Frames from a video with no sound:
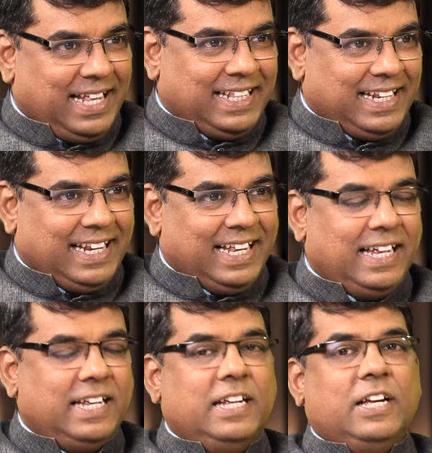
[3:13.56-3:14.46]
இல்லாததுனால
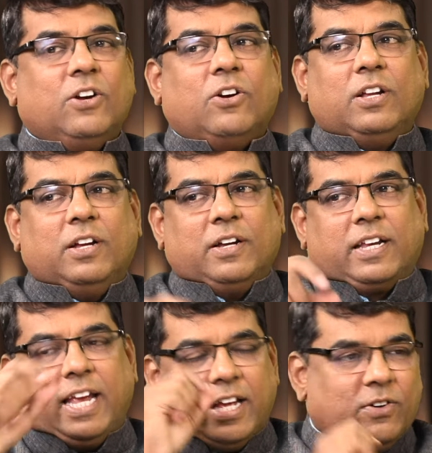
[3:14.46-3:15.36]

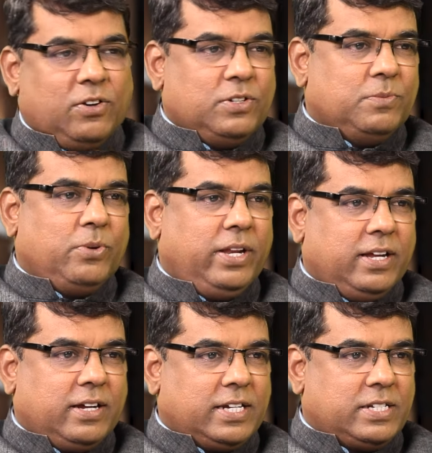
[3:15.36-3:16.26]
கேட்குறவங்களுக்கு கொஞ்சம் புரிய
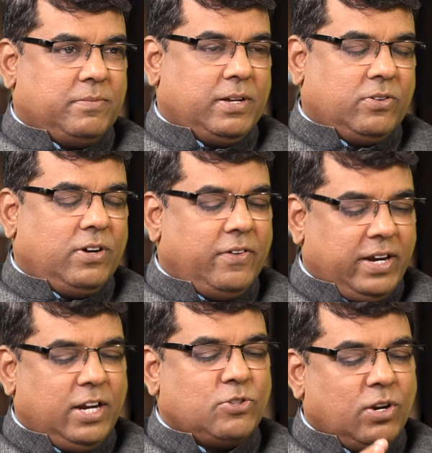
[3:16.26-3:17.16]
கஷ்டமாக இருக்கும்
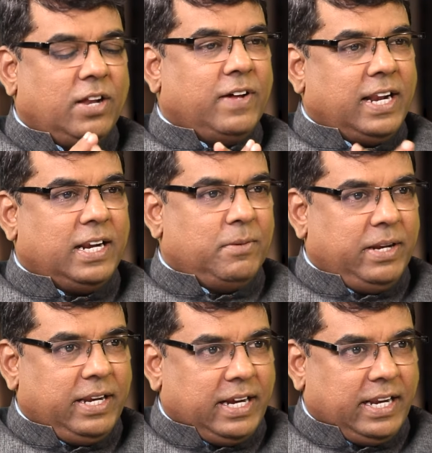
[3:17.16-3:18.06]
அவர் என்ன சொல்ல வராரு
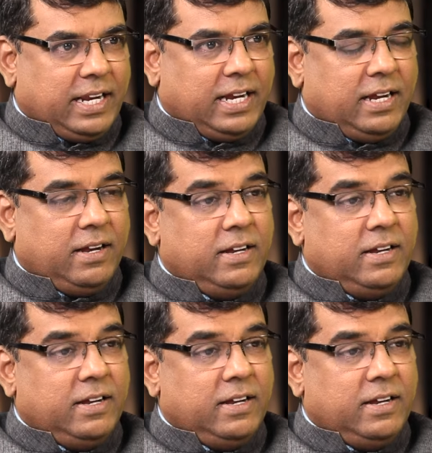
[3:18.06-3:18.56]
அப்படின்னு கேட்டிங்கன்னா